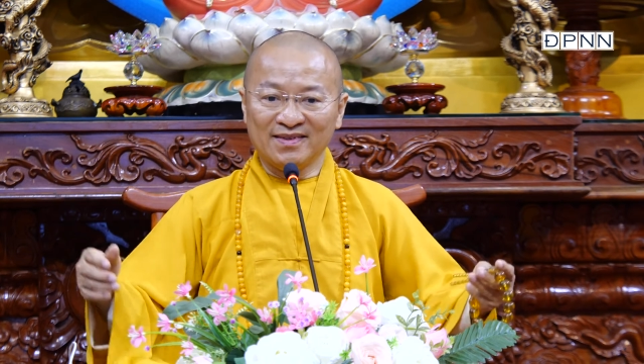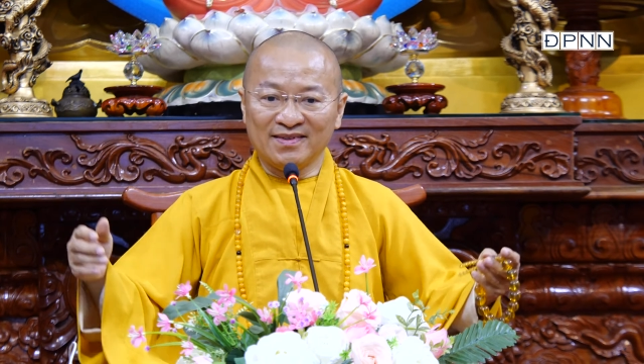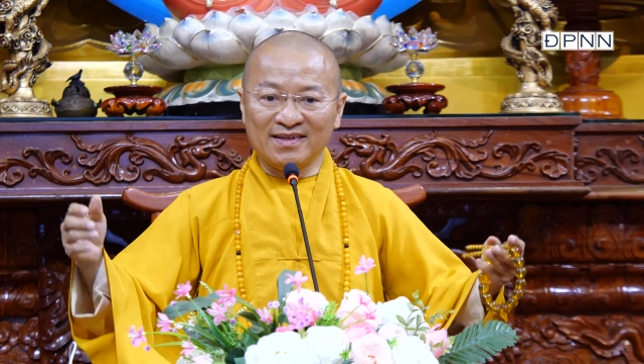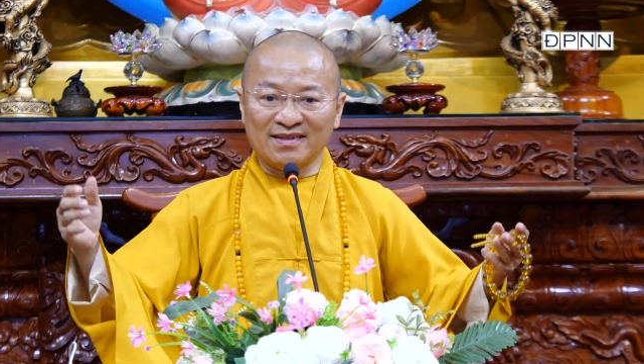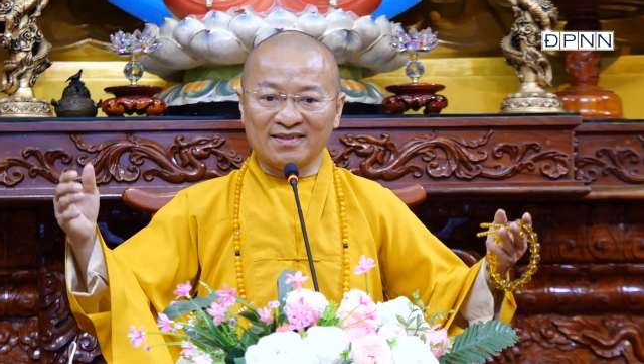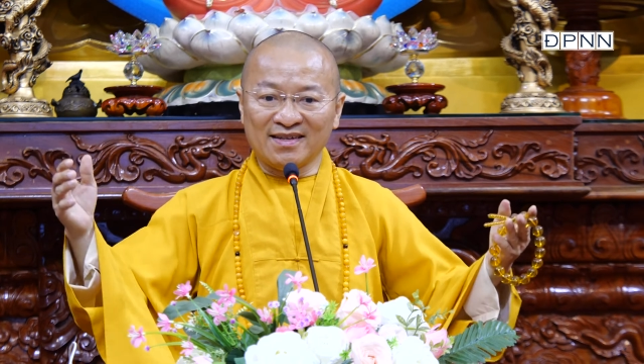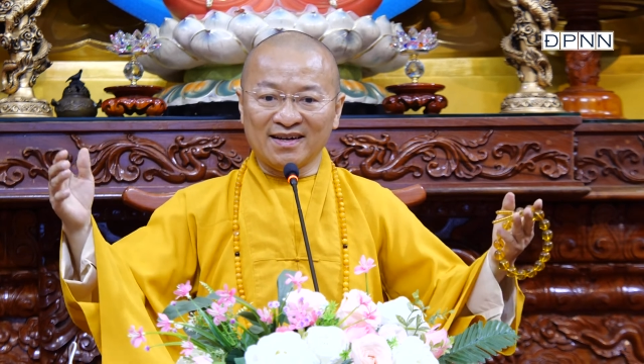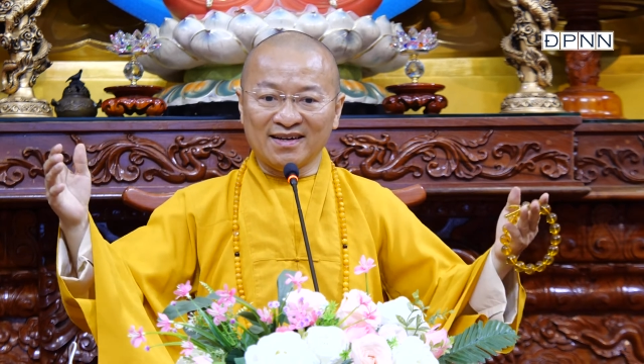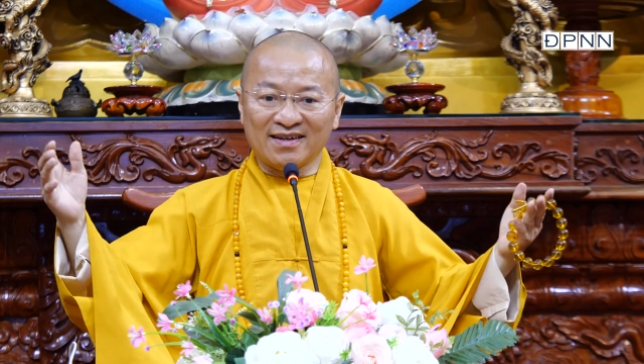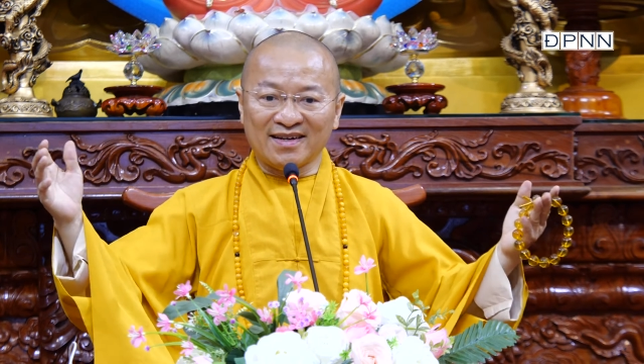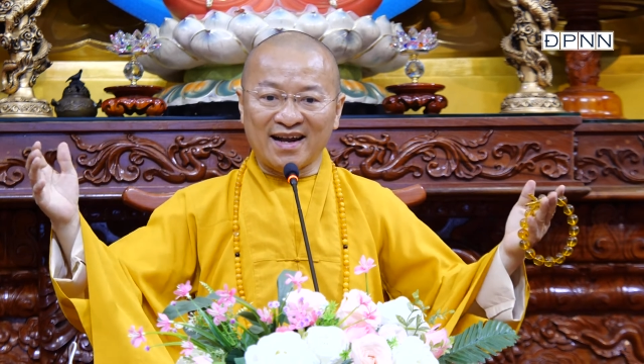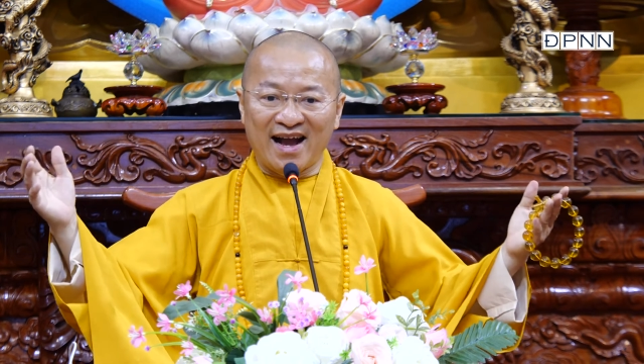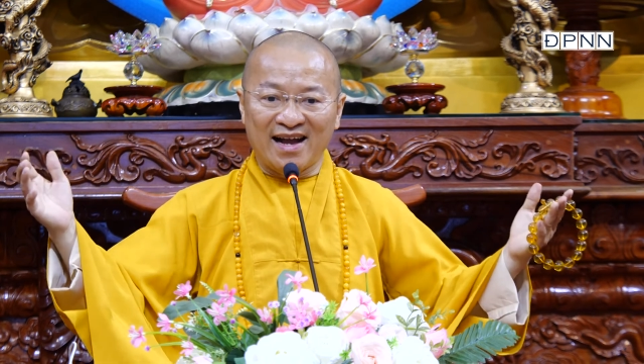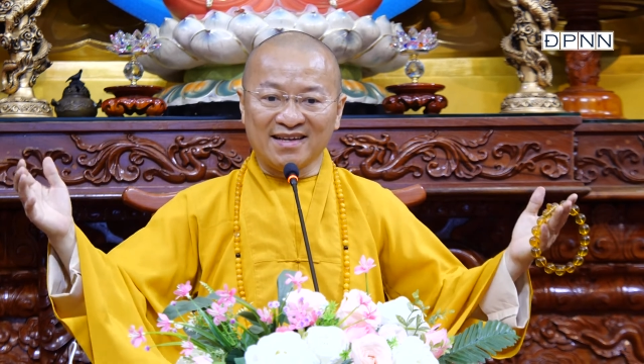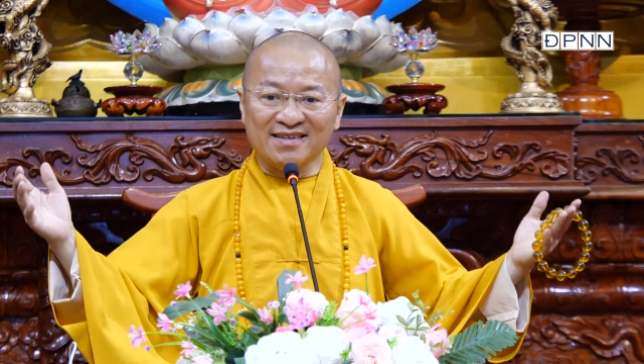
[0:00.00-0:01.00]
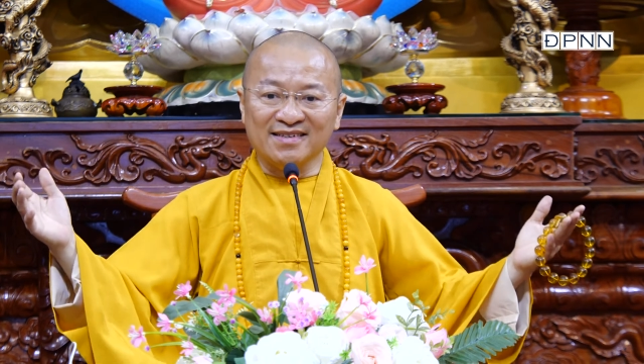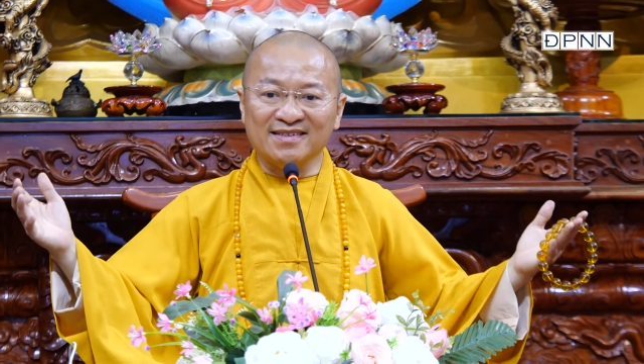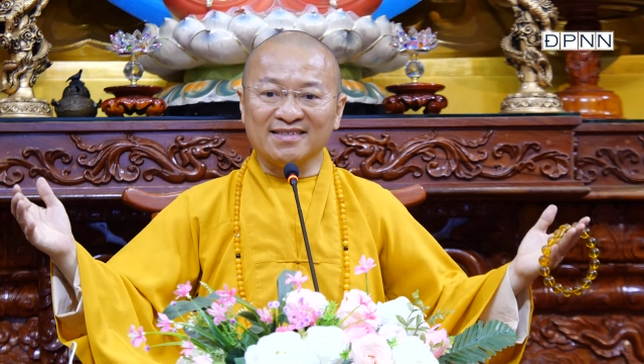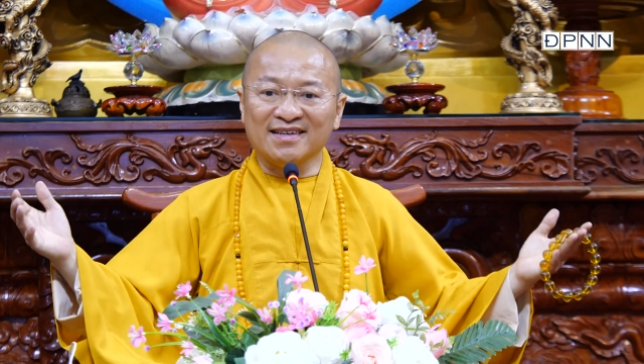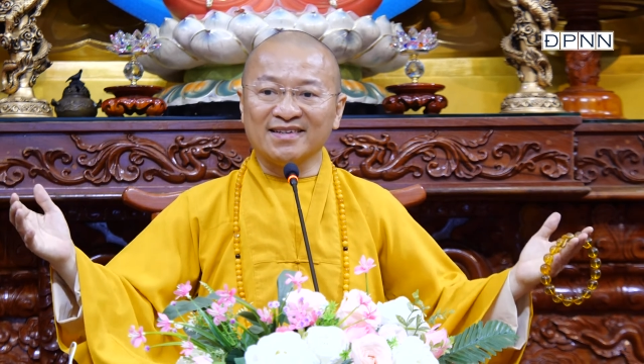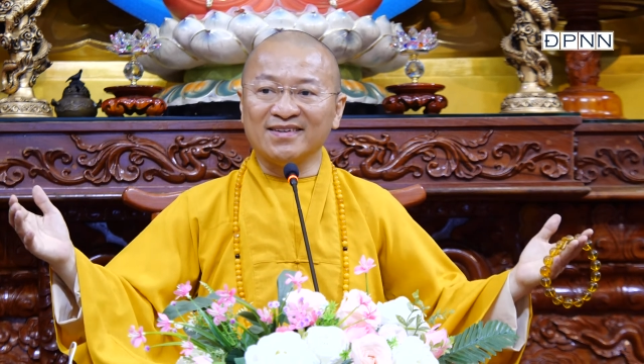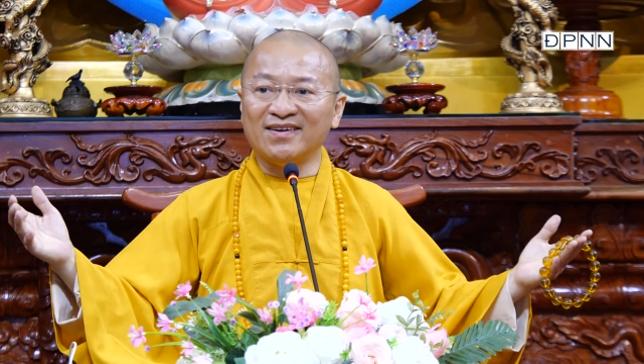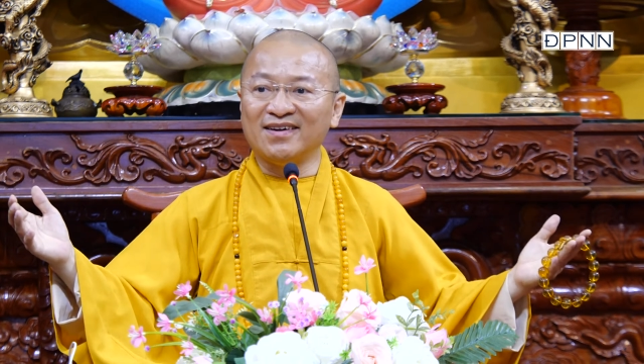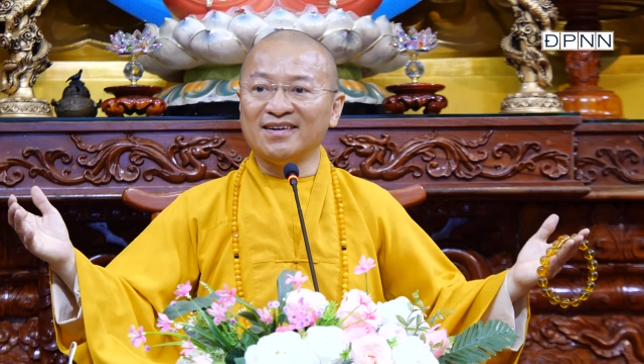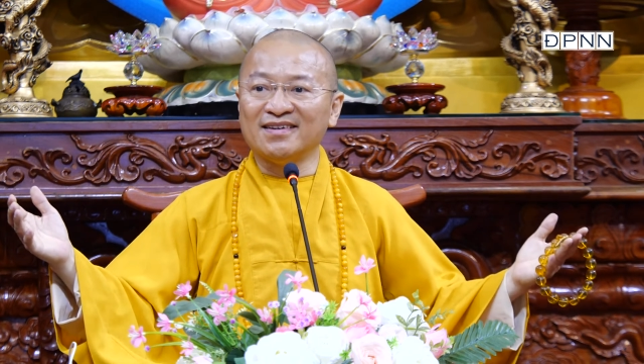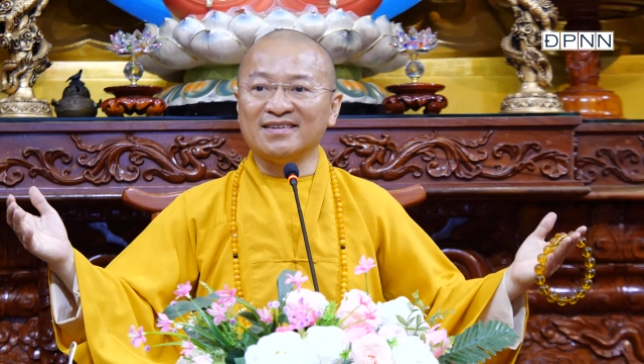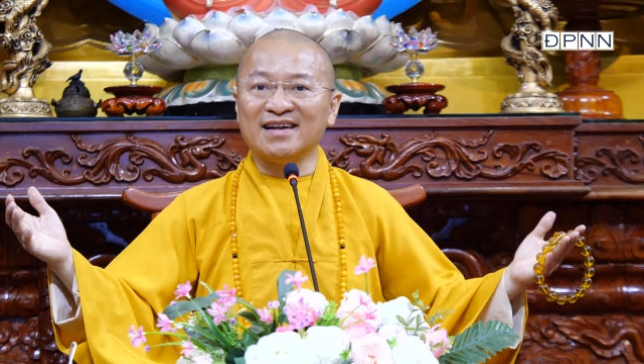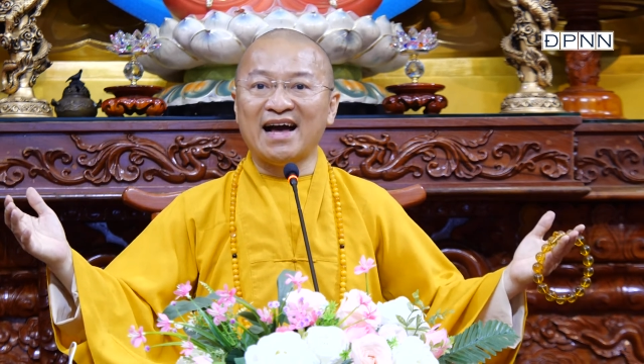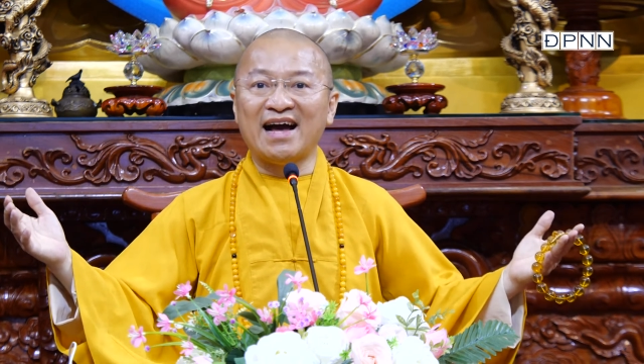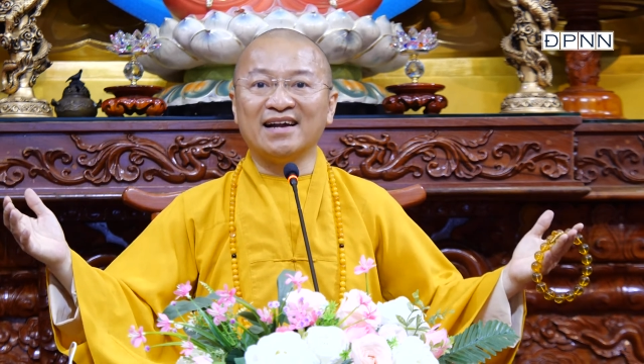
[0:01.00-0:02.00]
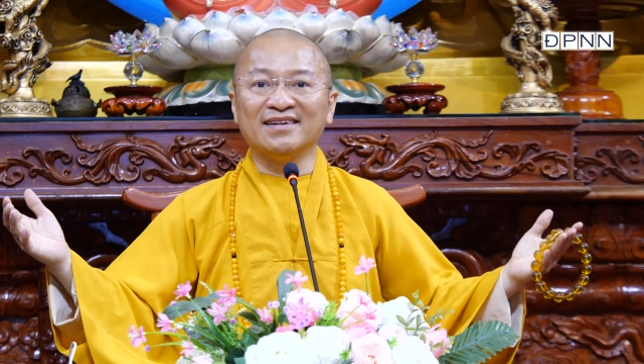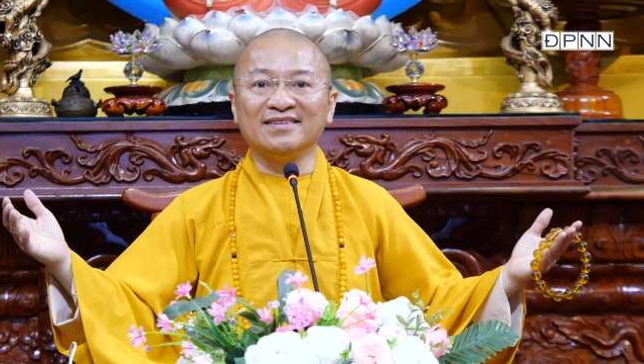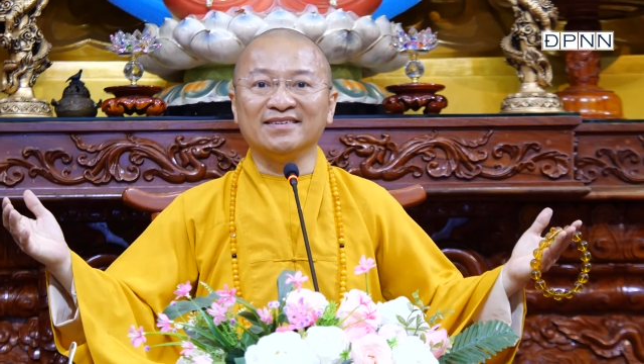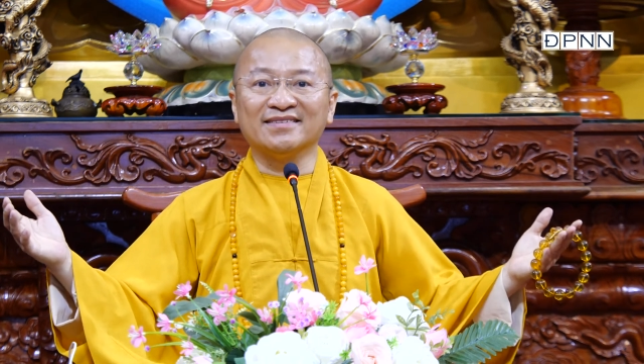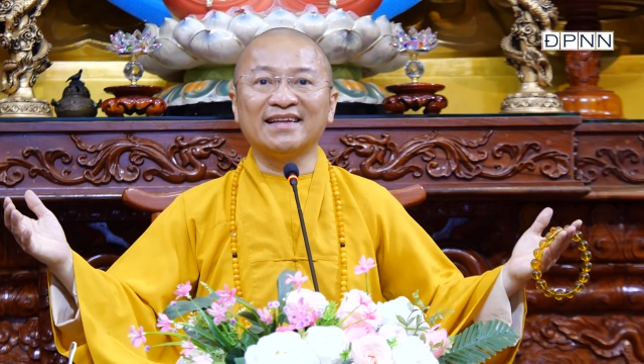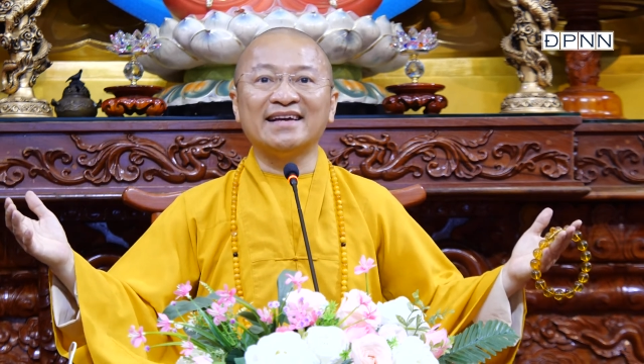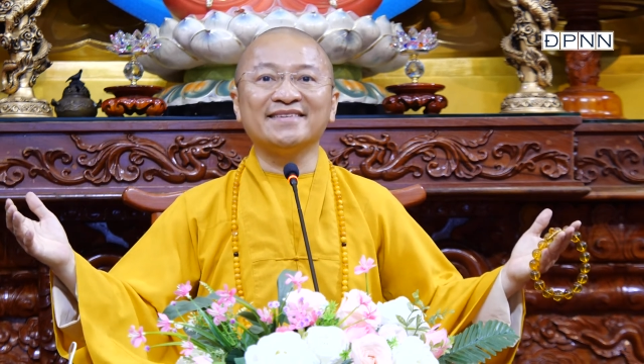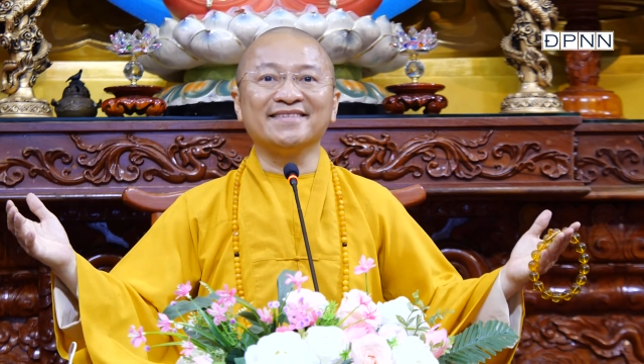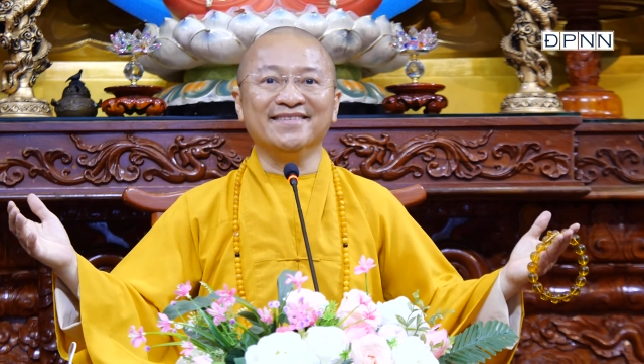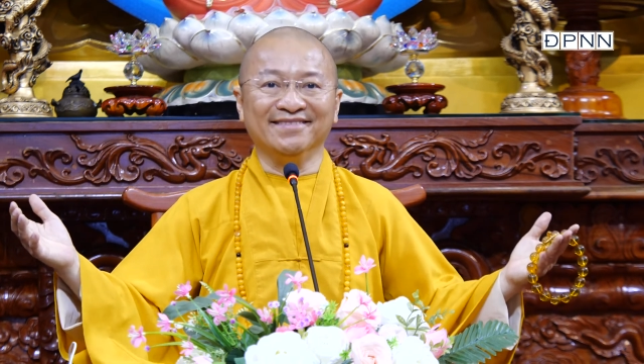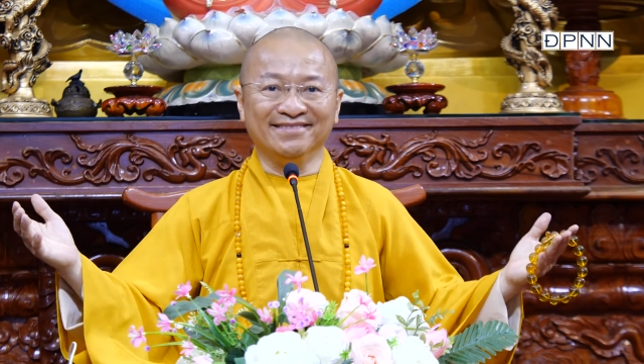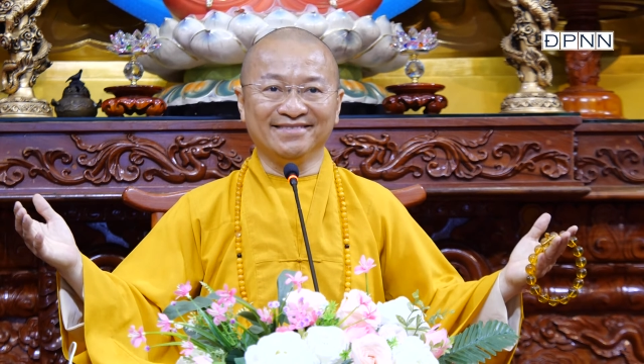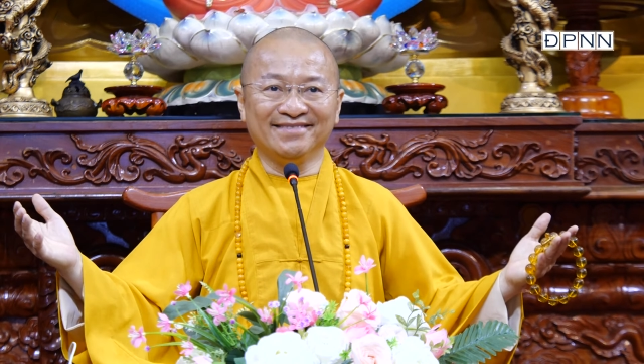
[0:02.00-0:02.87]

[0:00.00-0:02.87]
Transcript: thì tất cả những người chết đó đã được tái sinh,